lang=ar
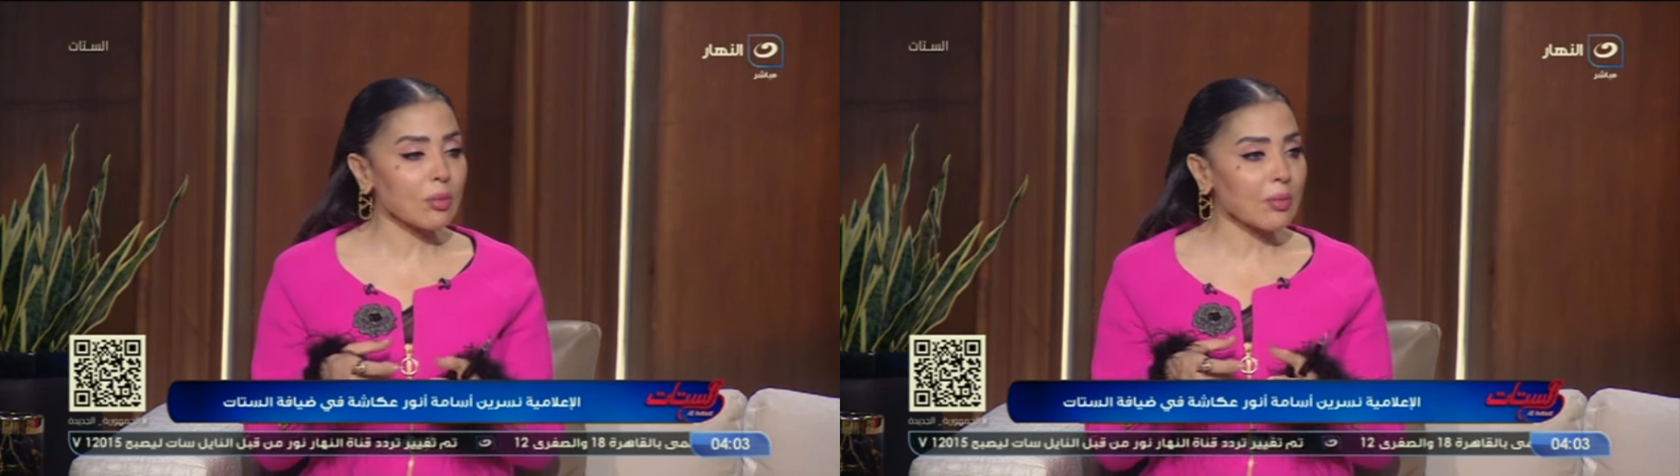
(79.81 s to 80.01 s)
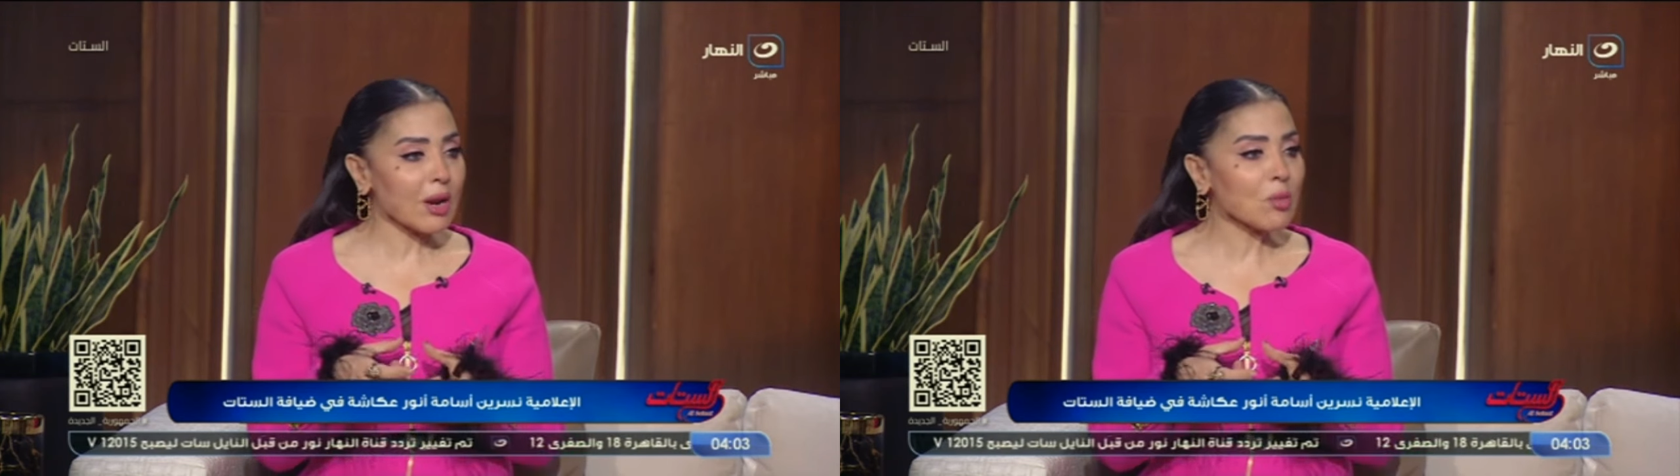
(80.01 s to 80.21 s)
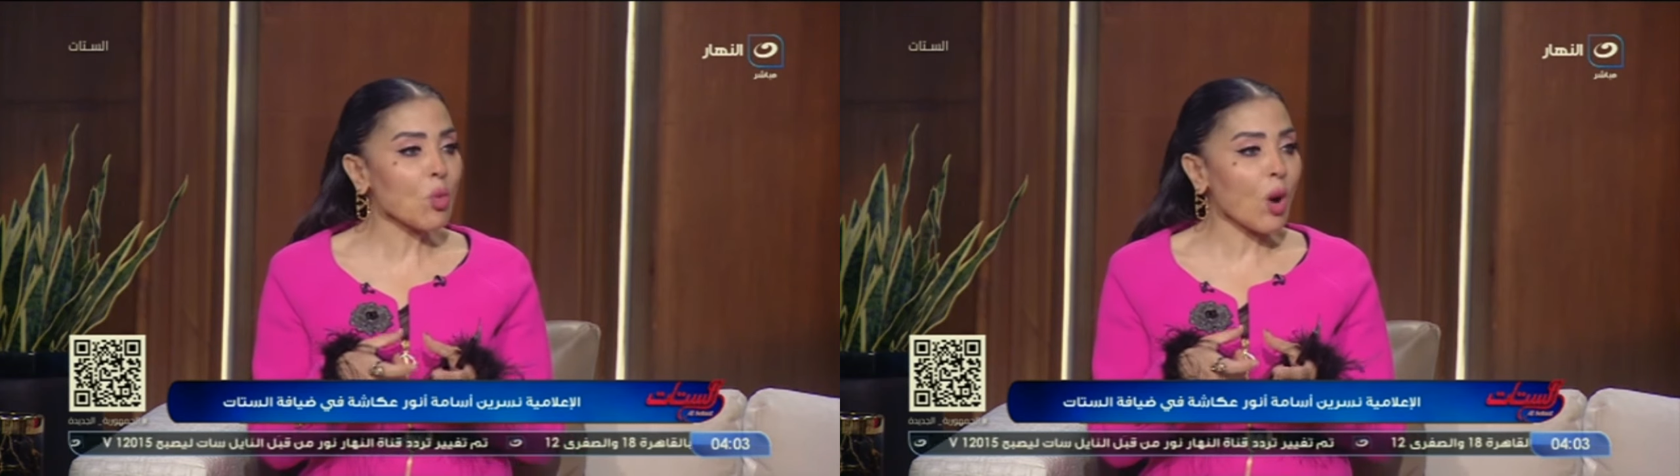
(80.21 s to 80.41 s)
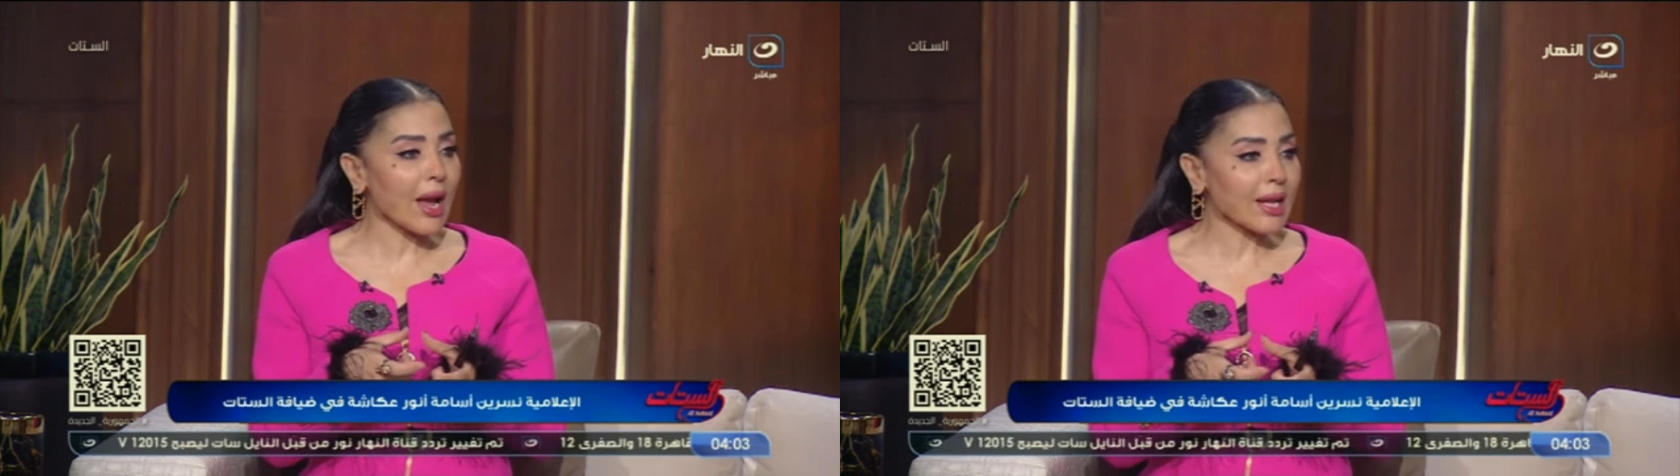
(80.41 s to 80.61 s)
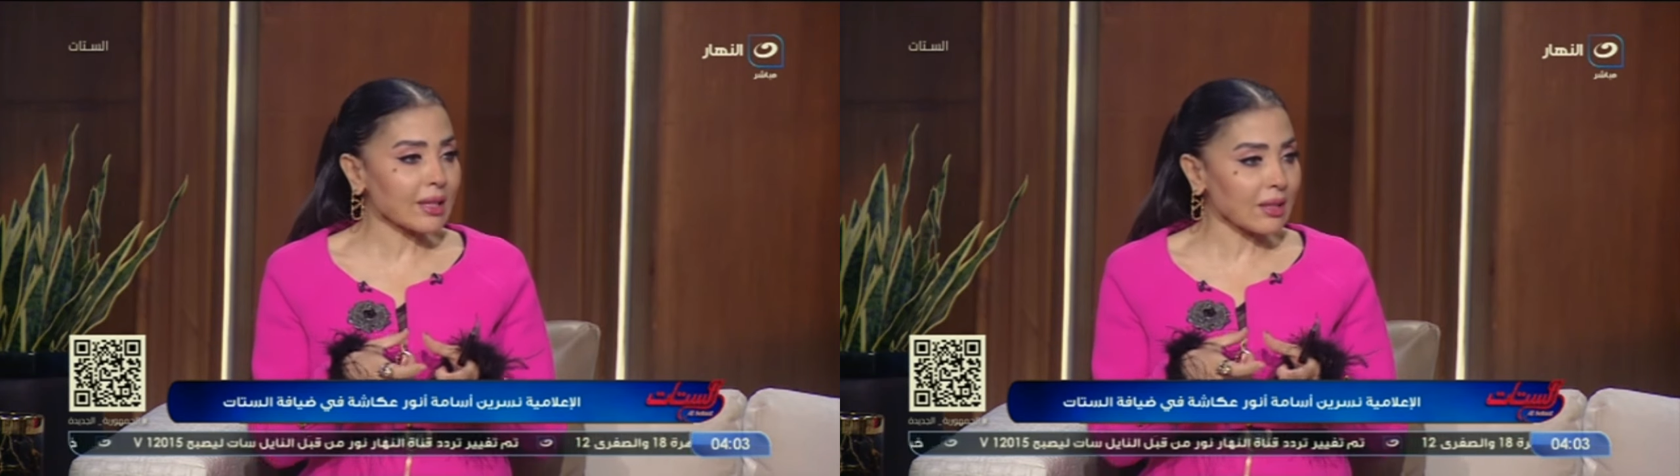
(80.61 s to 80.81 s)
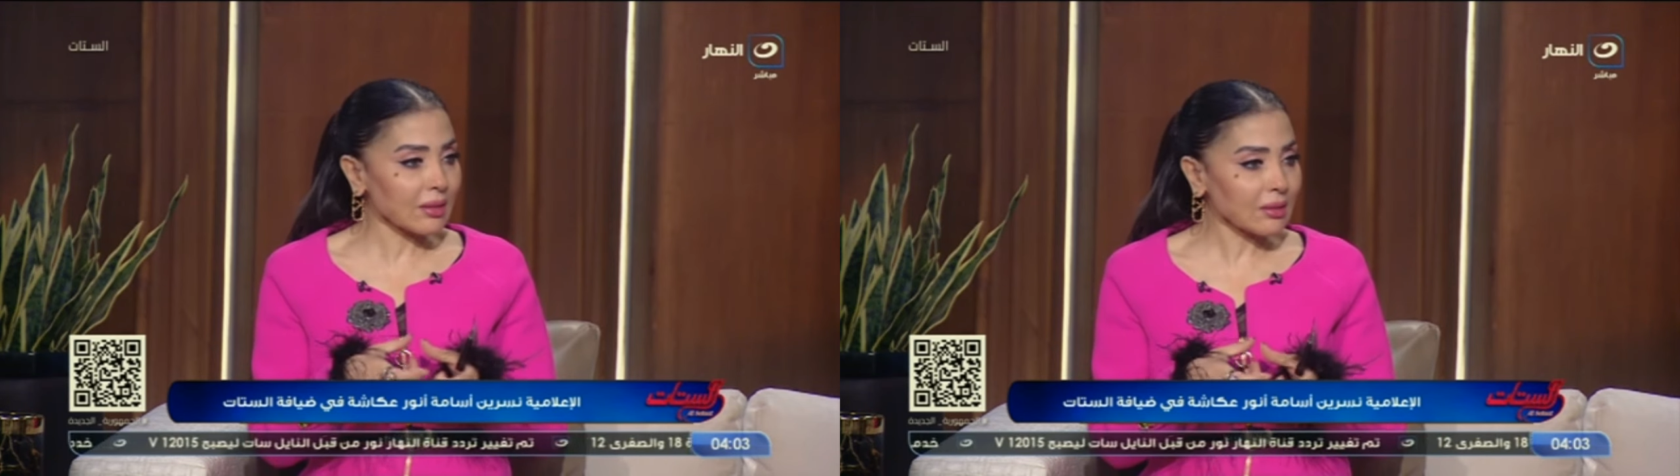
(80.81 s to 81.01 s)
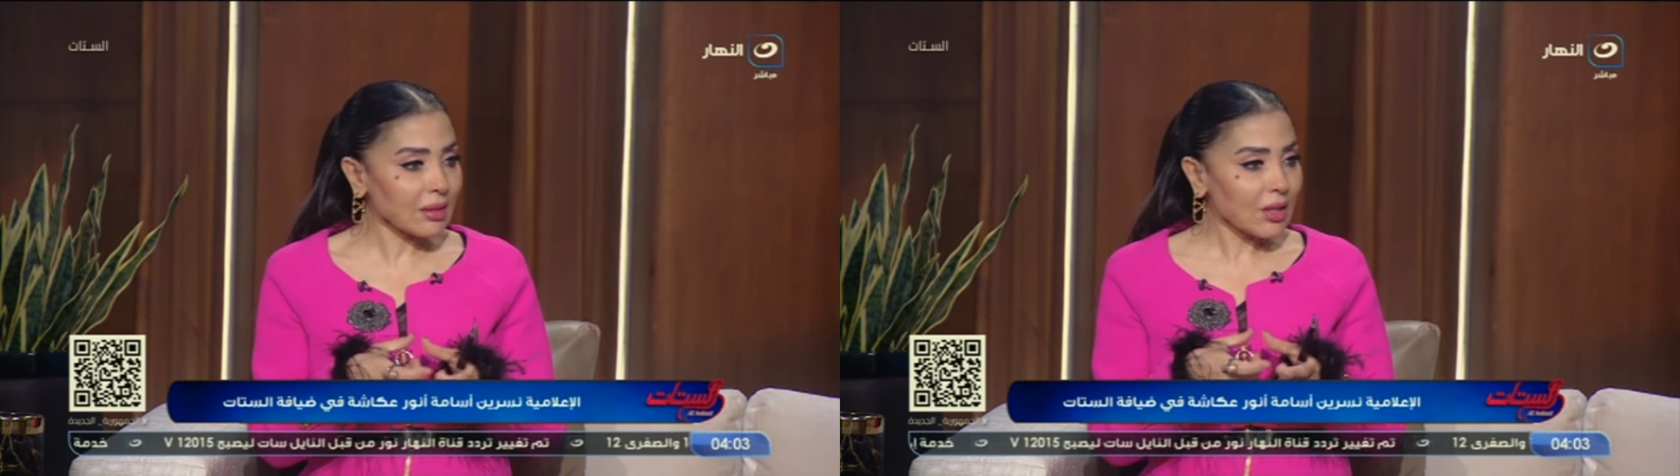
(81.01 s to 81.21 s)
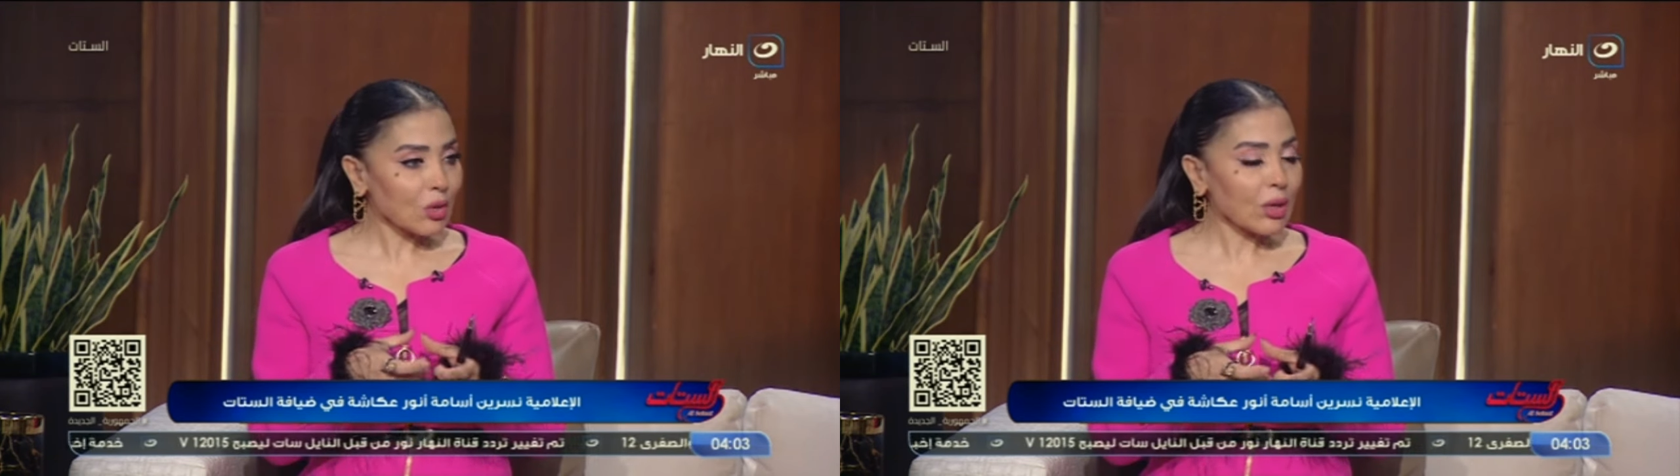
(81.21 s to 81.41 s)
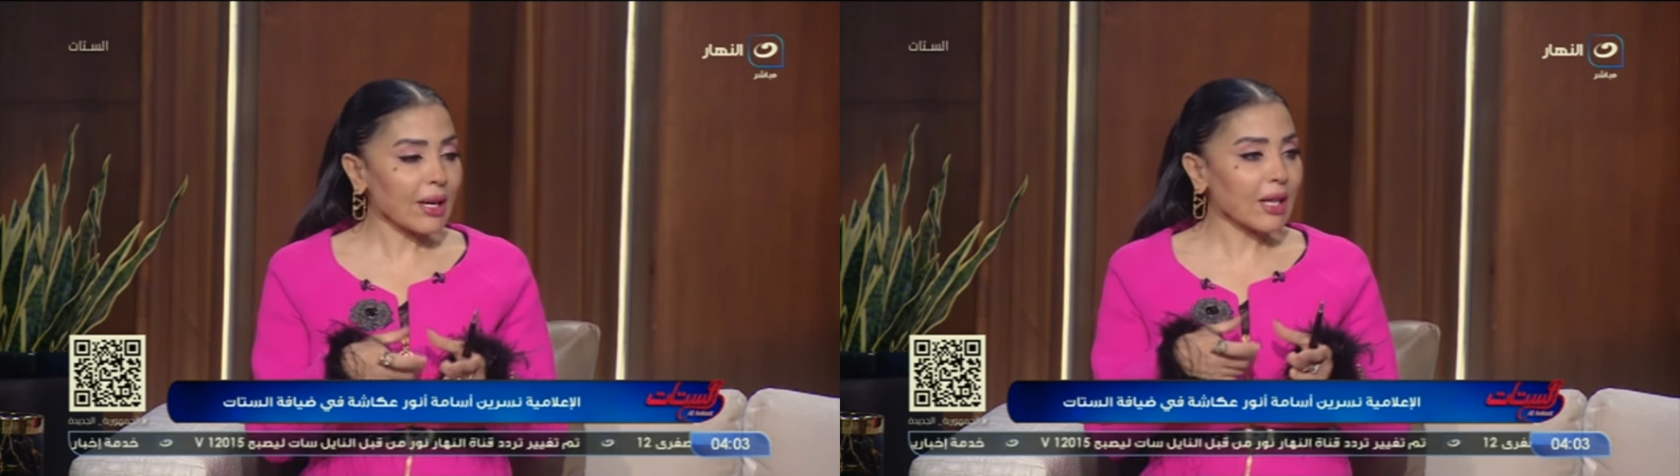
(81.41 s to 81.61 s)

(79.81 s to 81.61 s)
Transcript: مجموعات كده كان